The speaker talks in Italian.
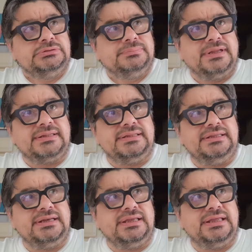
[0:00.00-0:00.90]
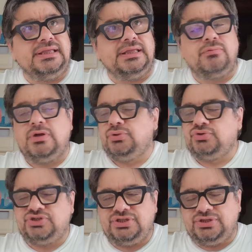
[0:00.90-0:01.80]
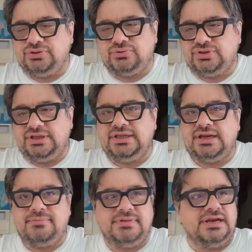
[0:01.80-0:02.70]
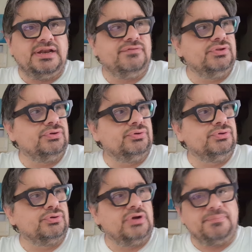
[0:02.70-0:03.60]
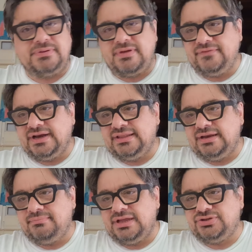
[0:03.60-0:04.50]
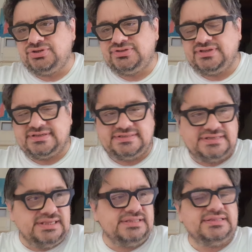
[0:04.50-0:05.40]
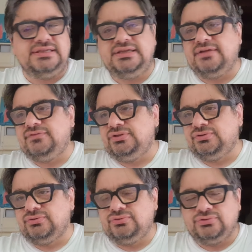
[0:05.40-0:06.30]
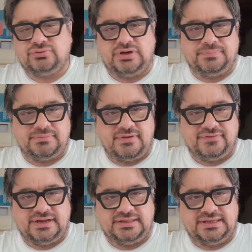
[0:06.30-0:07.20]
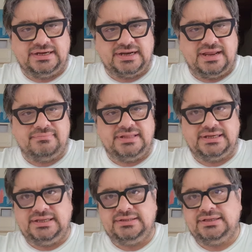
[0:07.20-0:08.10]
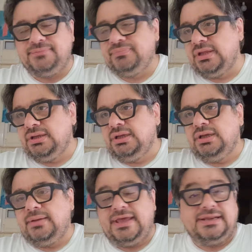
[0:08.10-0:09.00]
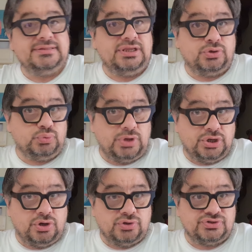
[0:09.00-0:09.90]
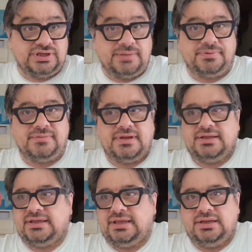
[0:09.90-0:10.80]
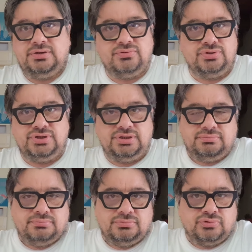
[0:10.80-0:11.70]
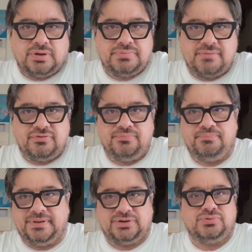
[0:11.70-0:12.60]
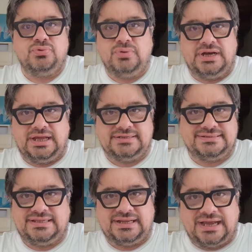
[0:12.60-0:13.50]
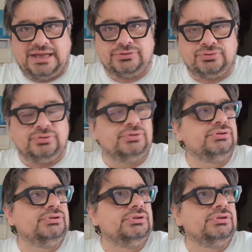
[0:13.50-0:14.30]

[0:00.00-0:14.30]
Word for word: per dire quando ho sentito dire il Milan ha vinto contro la primavera del Manchester City, ha vinto contro la primavera del Real Madrid. Beh, dico due cose. La prima è che noi non abbiamo per nulla schierato